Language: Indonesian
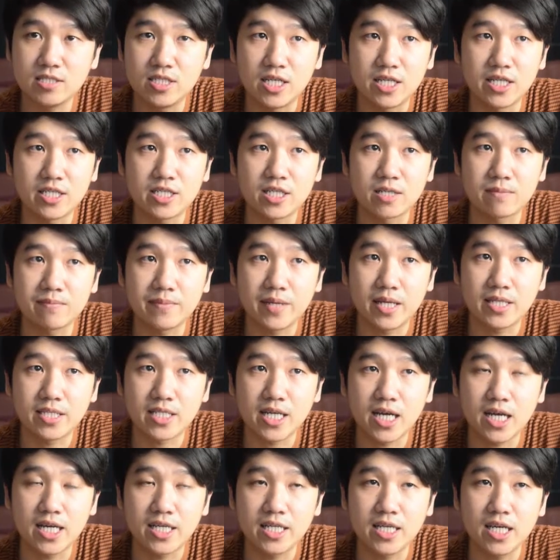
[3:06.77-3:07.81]
jadi serpian
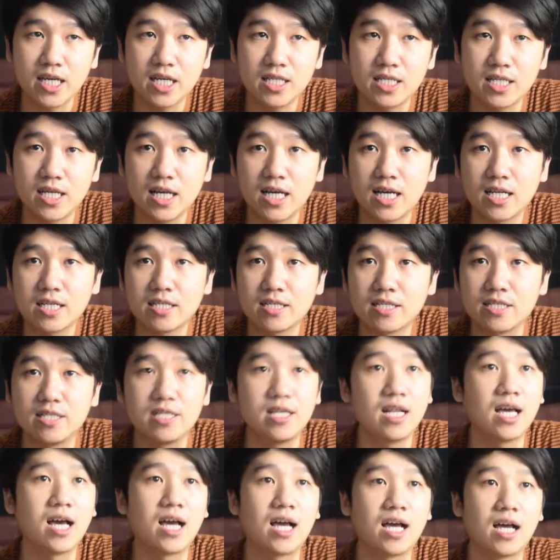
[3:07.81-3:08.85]
cahaya dan
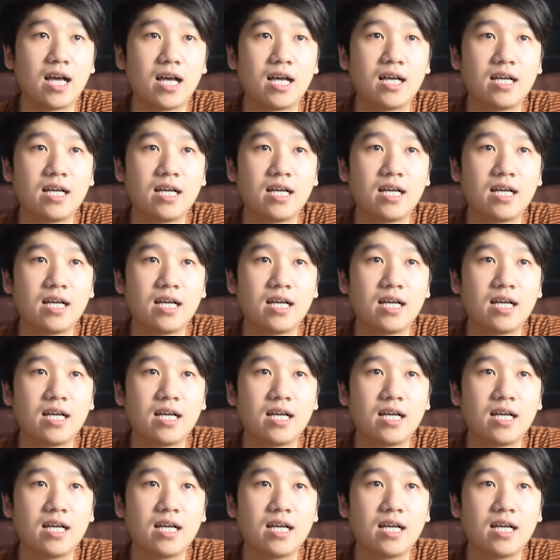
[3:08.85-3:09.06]
hilang.